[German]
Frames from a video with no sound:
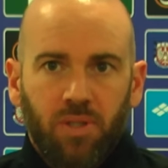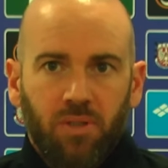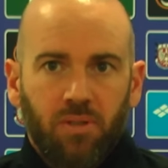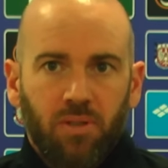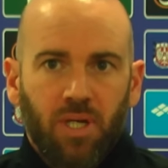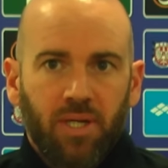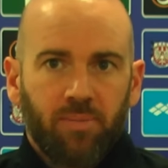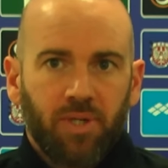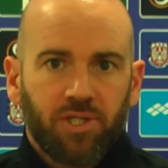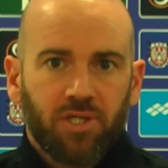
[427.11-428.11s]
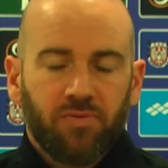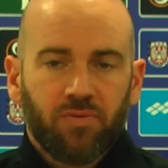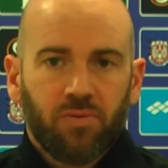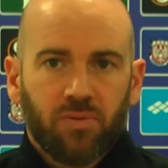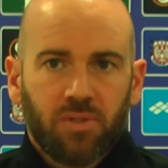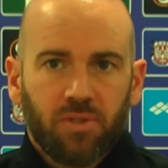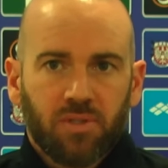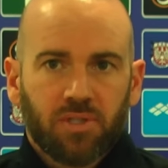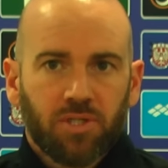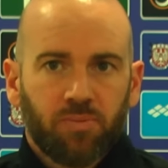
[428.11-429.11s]
in, in einer Mannschaft und äh,
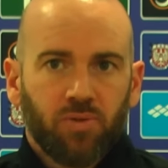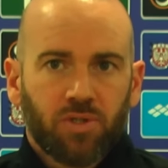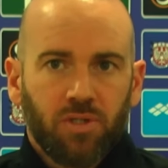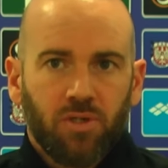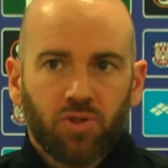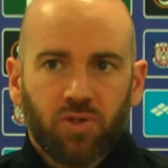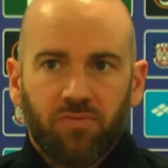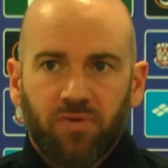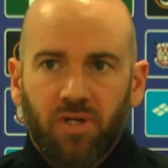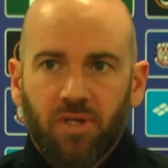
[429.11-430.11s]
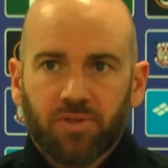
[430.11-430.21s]
das ist bei uns genauso der Fall.